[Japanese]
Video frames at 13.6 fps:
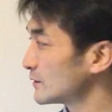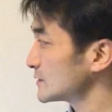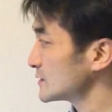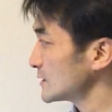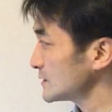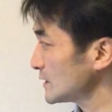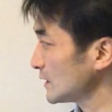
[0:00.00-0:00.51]
で
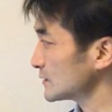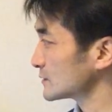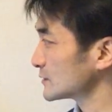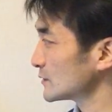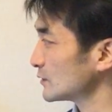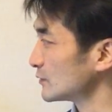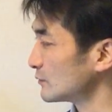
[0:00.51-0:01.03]
性生
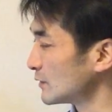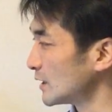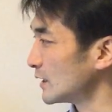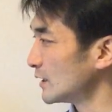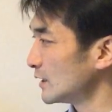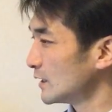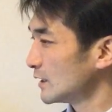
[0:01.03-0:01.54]
活っていうの
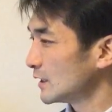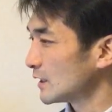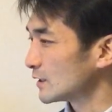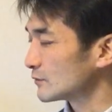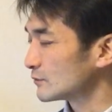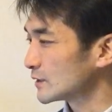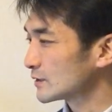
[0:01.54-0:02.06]
はあ
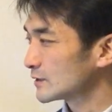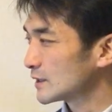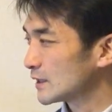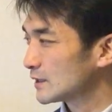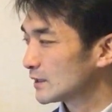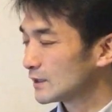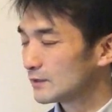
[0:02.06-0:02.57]
の肉
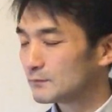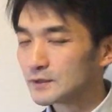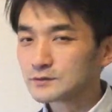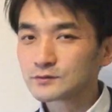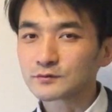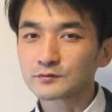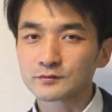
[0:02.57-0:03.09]
体的な
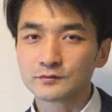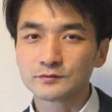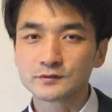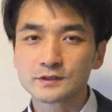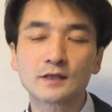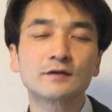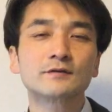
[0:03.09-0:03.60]
満足
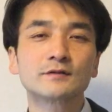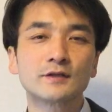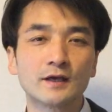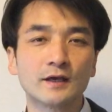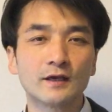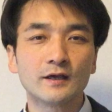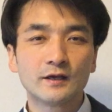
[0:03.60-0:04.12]
じゃなく
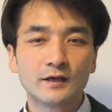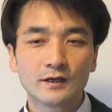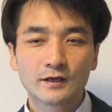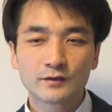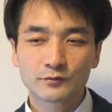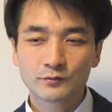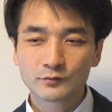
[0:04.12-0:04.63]
て
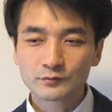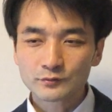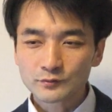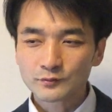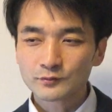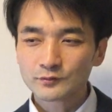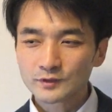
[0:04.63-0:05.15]
あの本
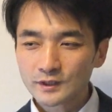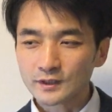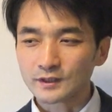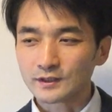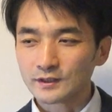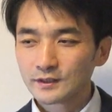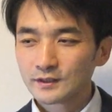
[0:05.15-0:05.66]
当
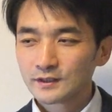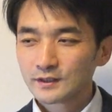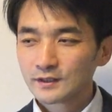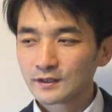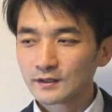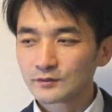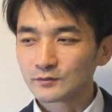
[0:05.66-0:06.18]
に
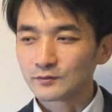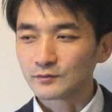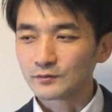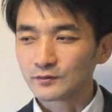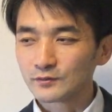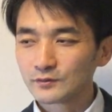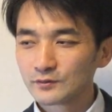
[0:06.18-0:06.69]
あ
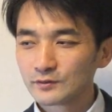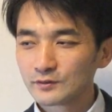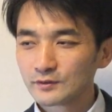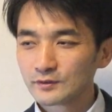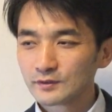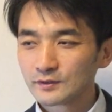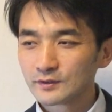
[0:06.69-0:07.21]

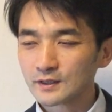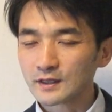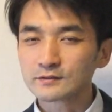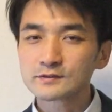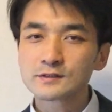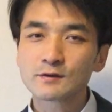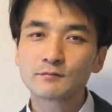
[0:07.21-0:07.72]
の
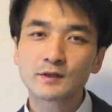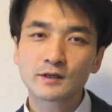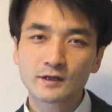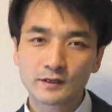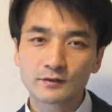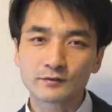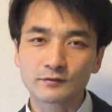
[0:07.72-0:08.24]
慰め
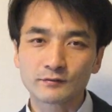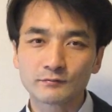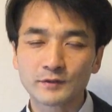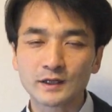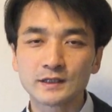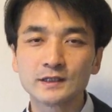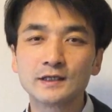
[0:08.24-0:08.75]
られる、
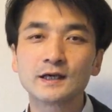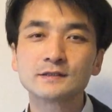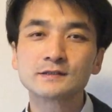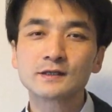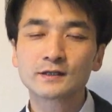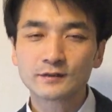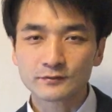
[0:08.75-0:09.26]
まあ、癒
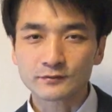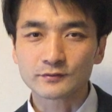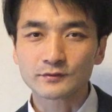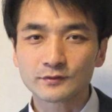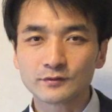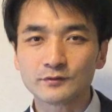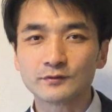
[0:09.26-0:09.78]
されるっ
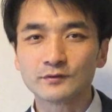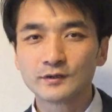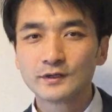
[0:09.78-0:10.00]
ていう